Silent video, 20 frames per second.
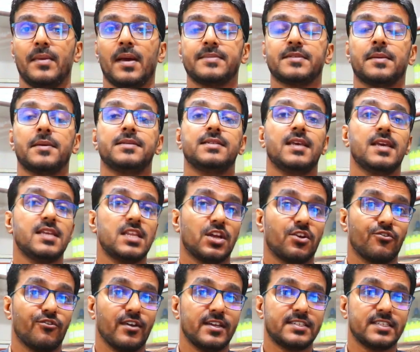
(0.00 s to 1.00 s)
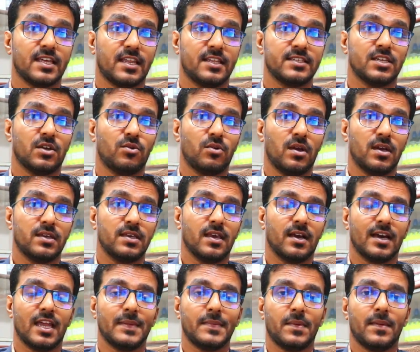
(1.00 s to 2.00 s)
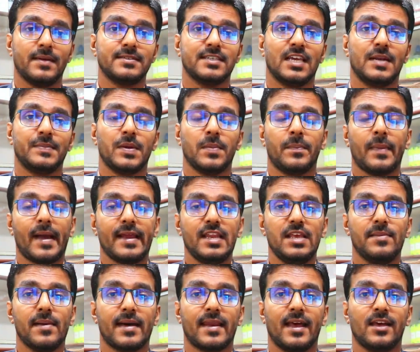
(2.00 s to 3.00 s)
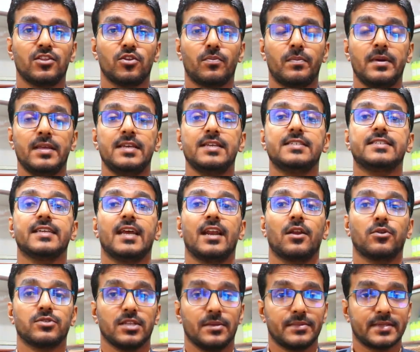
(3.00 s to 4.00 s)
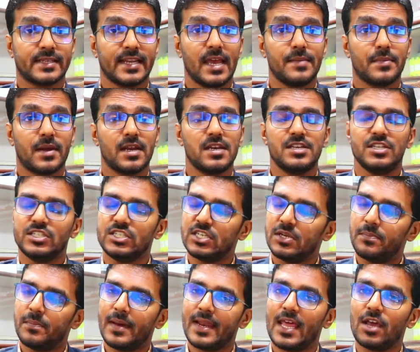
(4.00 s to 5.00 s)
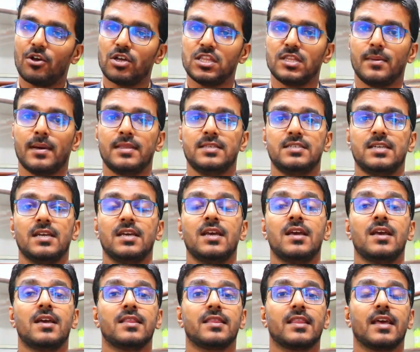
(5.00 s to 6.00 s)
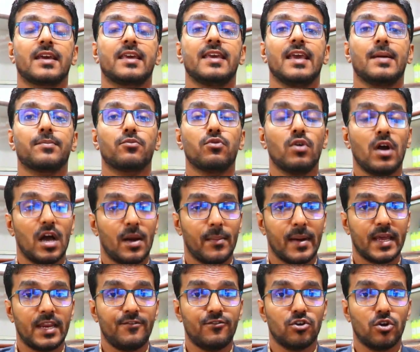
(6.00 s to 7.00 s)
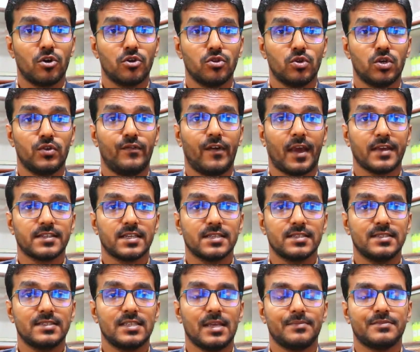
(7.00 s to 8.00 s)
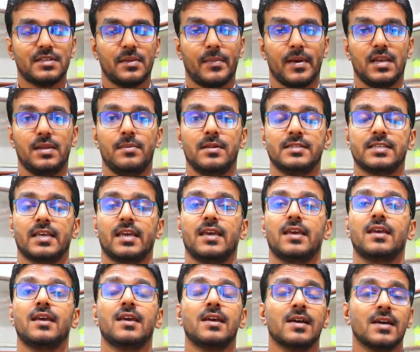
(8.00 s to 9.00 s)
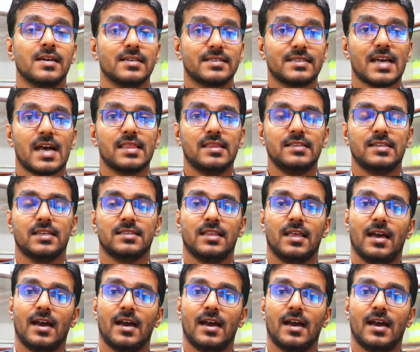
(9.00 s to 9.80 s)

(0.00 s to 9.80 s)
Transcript: मैं आप सभी से ये रिक्वेस्ट करना चाहूंगा कि अगर आप हमारे चैनल पर पहली बार आए तो प्लीज चैनल को सब्सक्राइब कर लीजिए बेल आइकॉन दबा दीजिए ताकि आपको हमारी वीडियो की नोटिफिकेशन सबसे पहले मिल सके साथ ही साथ